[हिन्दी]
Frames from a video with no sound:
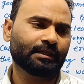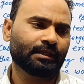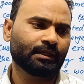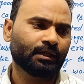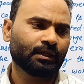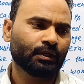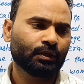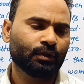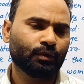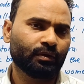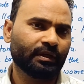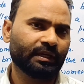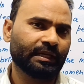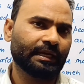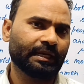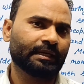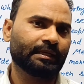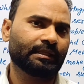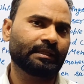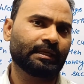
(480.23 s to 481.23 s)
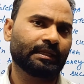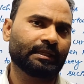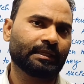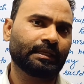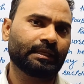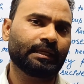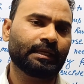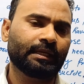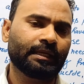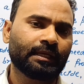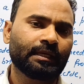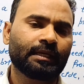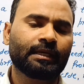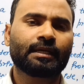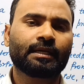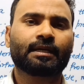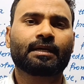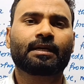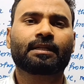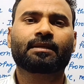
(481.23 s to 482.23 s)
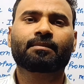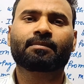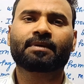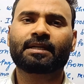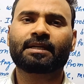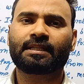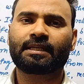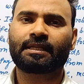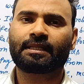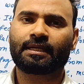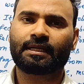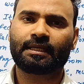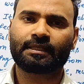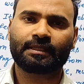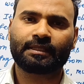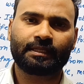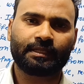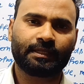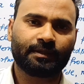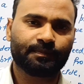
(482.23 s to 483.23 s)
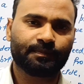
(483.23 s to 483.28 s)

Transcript: है उन्हें क्या कर देना चाहिए खत्म कर दिया जाना चाहिए